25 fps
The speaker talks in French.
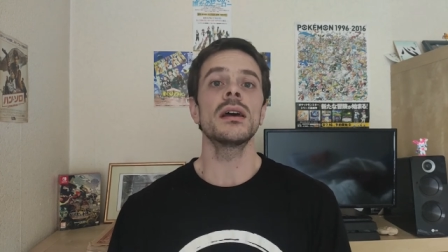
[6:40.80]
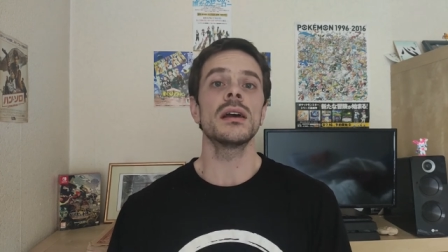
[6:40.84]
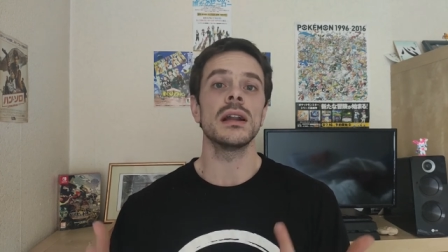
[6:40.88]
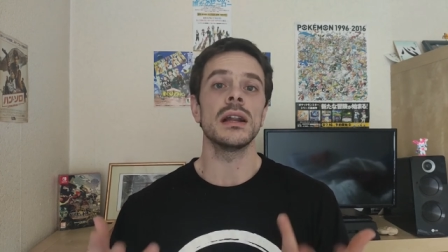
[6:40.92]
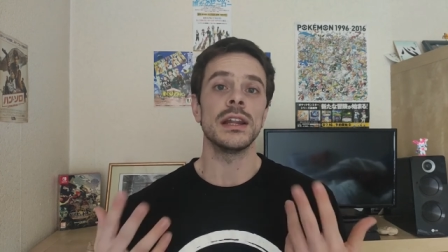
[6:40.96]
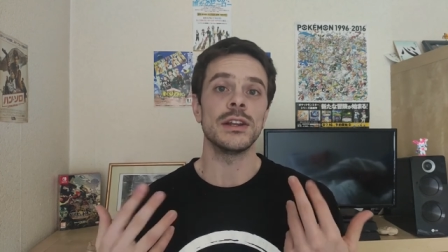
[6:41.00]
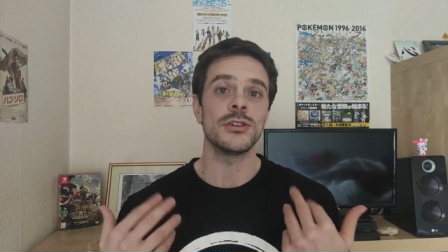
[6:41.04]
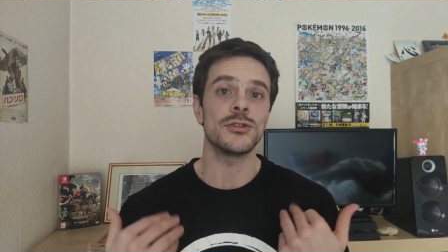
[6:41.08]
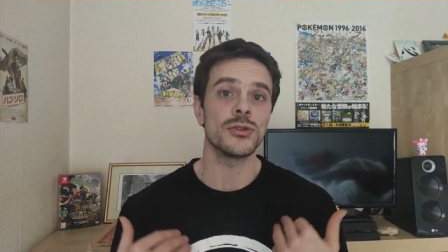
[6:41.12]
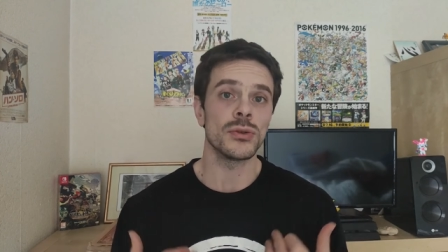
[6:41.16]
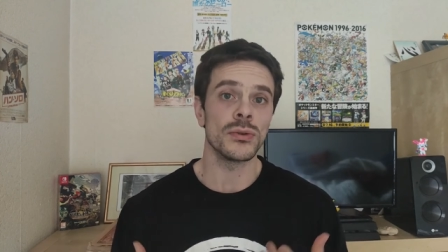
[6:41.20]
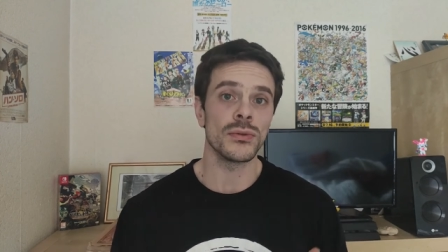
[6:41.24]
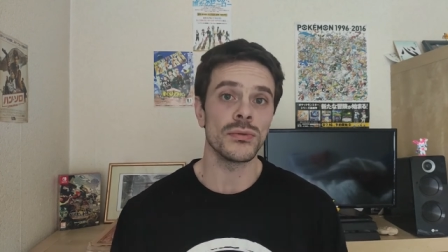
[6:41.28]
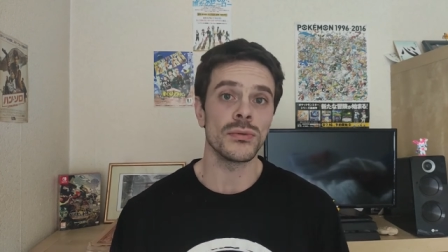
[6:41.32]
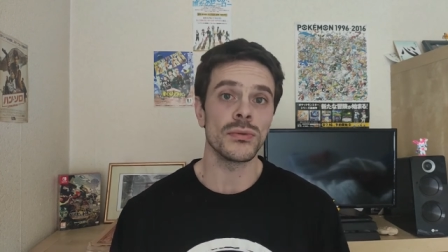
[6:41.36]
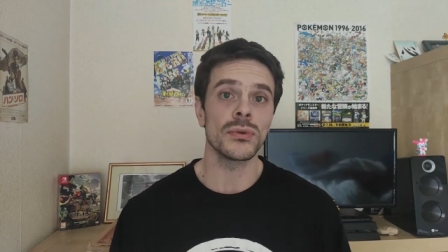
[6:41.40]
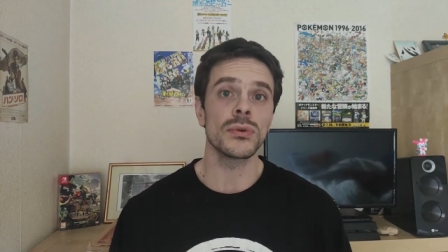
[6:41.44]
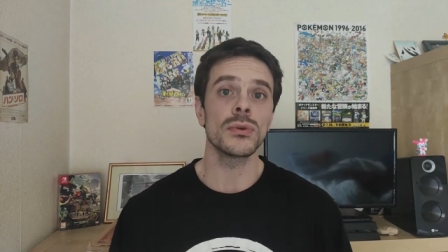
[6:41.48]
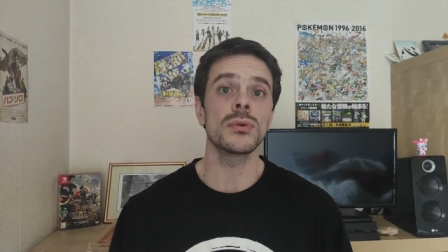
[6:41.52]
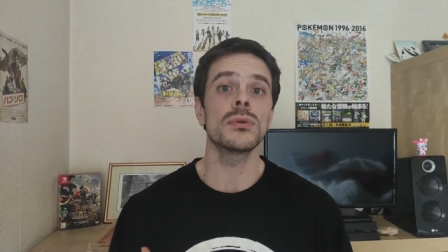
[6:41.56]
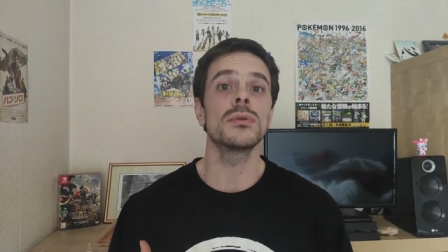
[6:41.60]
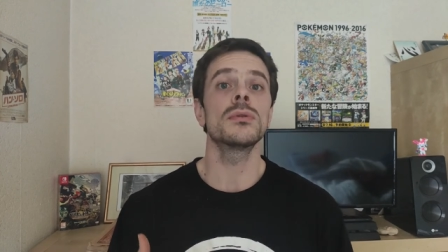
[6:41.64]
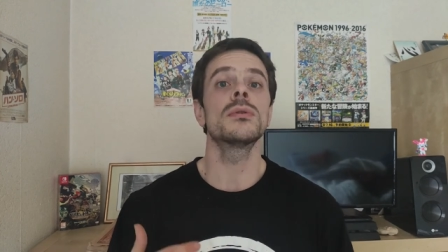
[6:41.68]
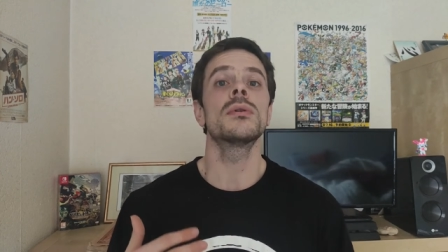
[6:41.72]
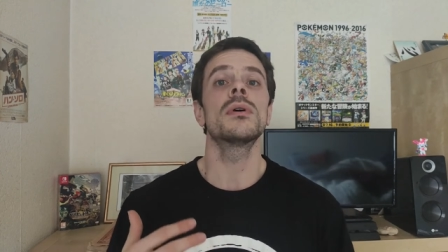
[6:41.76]
les
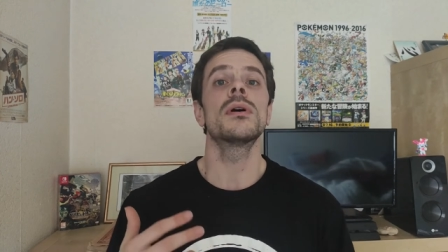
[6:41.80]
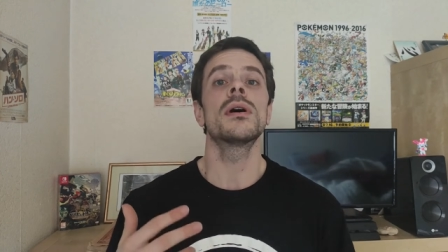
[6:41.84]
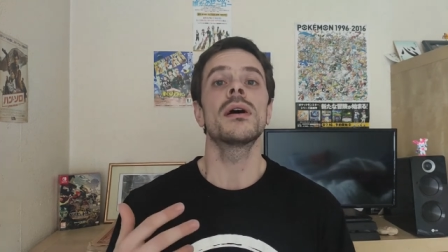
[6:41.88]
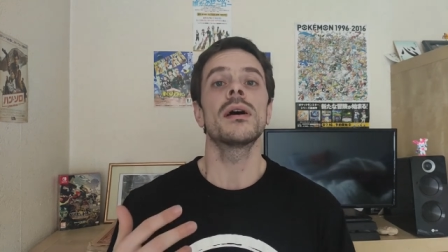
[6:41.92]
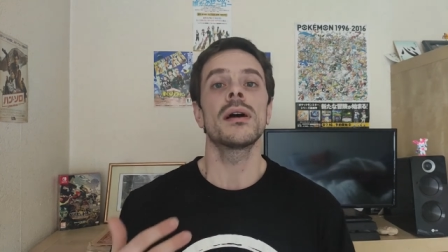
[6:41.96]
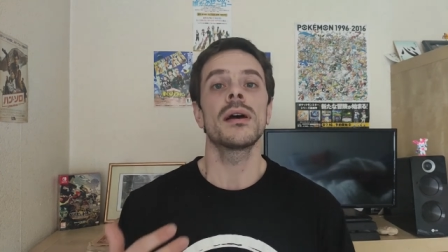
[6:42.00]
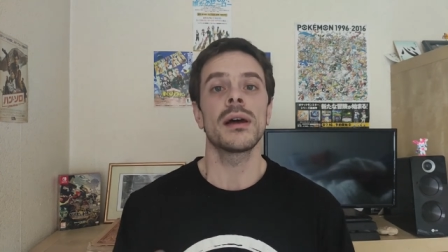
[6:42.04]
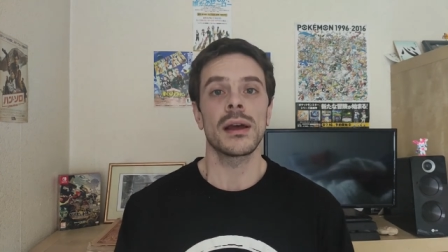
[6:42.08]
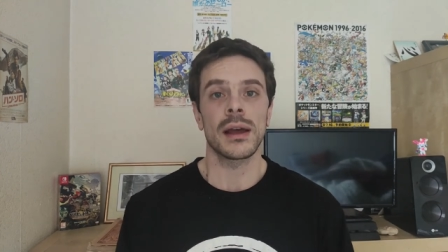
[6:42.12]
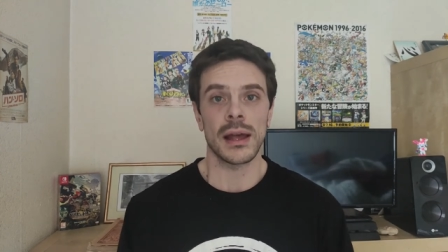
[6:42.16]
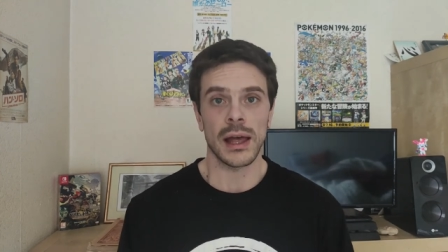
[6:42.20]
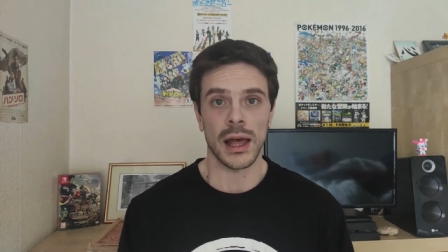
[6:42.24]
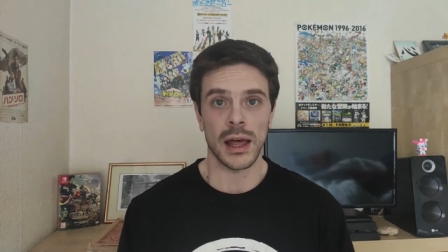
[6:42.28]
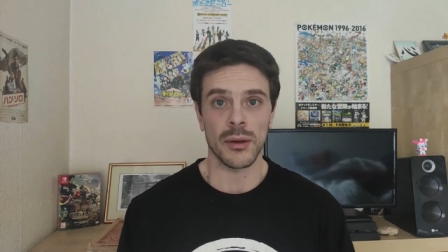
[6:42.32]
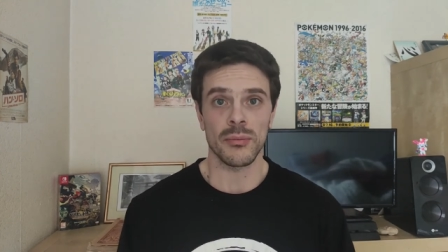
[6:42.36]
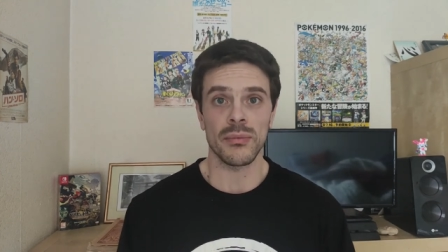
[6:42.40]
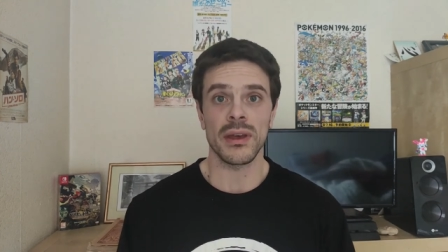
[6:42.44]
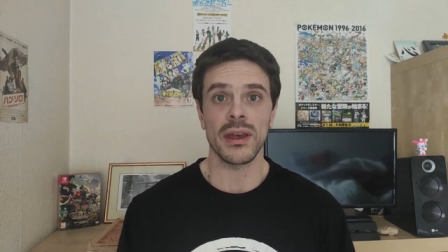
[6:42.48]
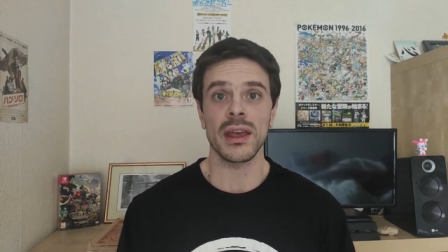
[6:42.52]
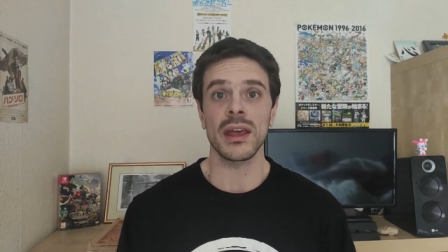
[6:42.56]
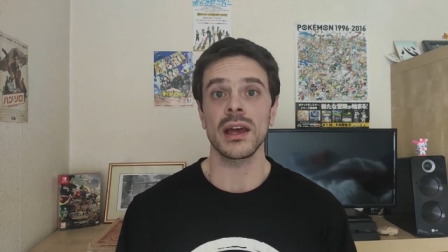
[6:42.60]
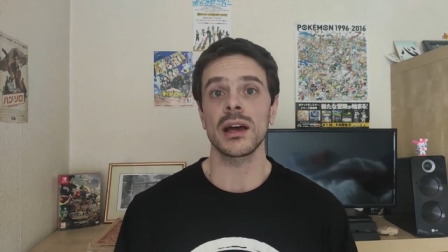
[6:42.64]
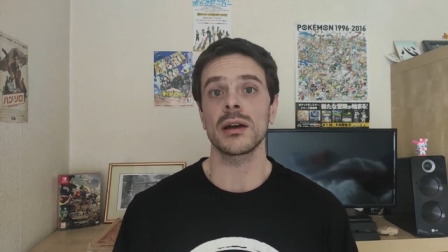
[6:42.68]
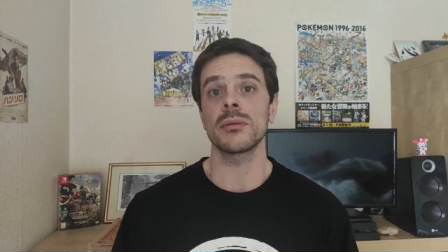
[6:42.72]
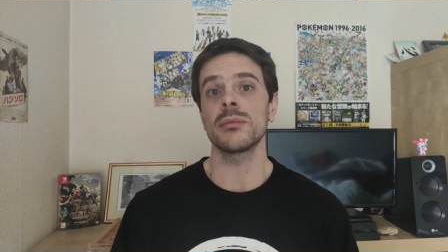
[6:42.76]
cheveux, un
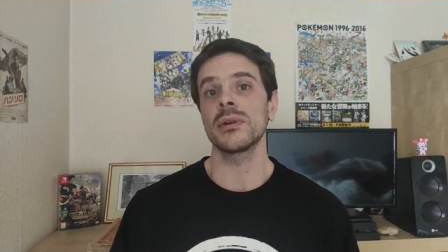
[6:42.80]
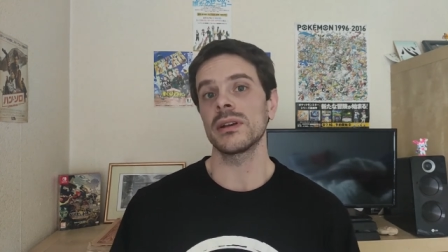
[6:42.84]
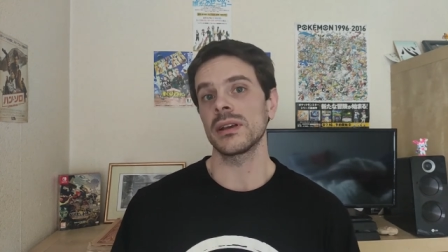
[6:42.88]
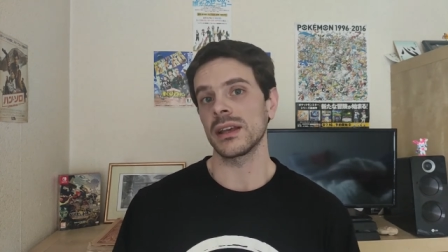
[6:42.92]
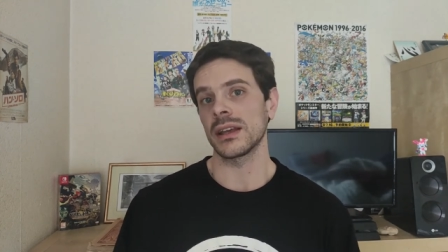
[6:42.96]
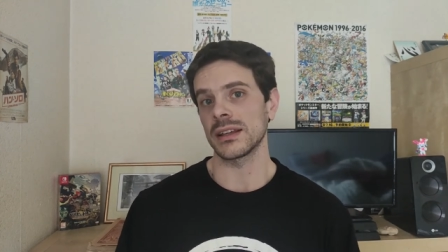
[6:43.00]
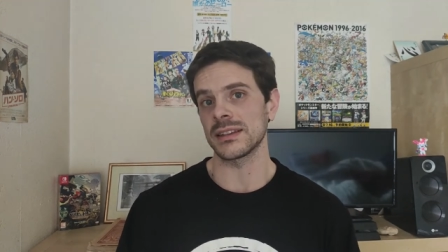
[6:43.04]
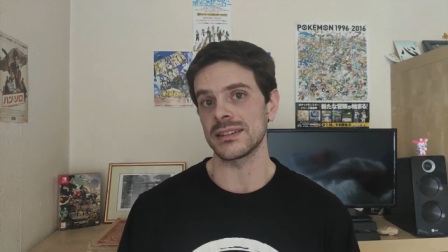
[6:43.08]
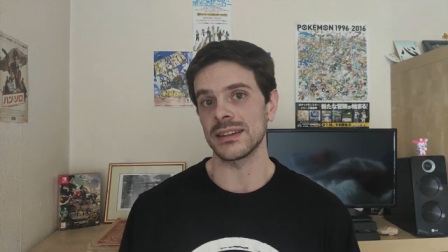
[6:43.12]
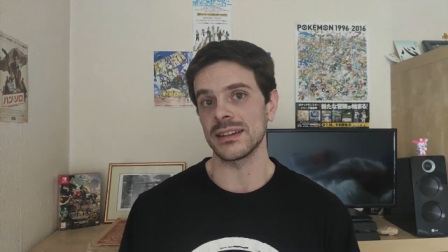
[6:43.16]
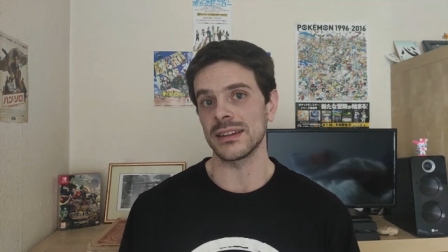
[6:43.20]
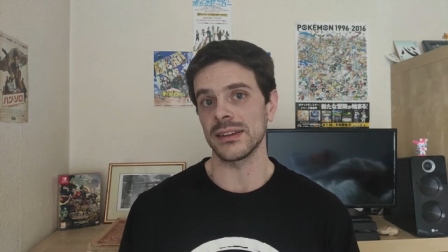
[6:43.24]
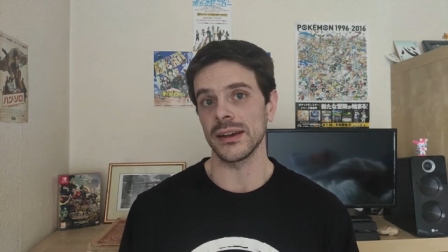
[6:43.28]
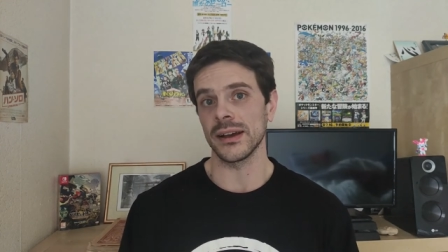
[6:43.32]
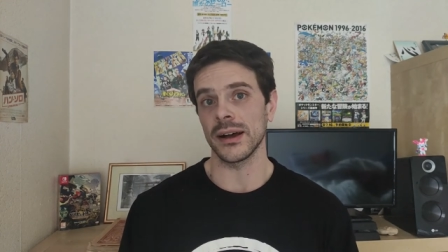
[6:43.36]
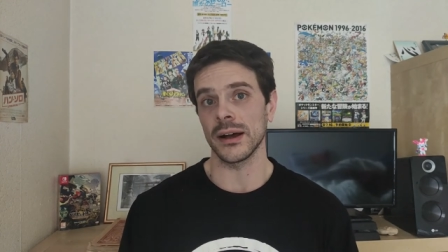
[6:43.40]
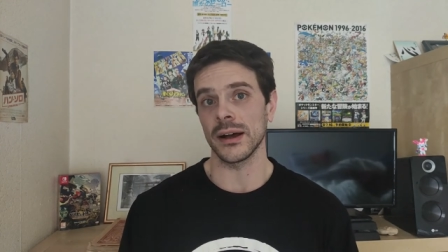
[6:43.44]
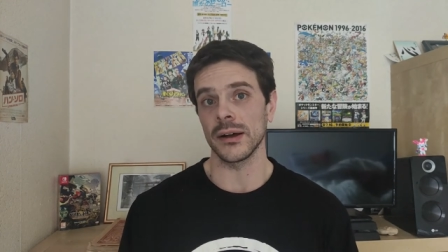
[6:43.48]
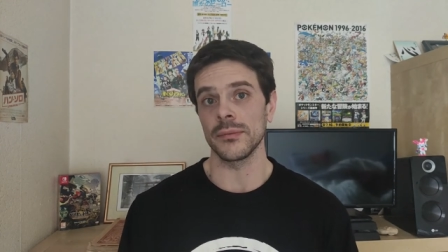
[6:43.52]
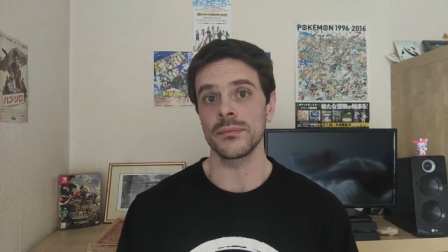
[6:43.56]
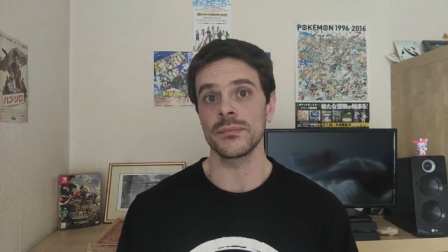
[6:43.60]
berbe, etc.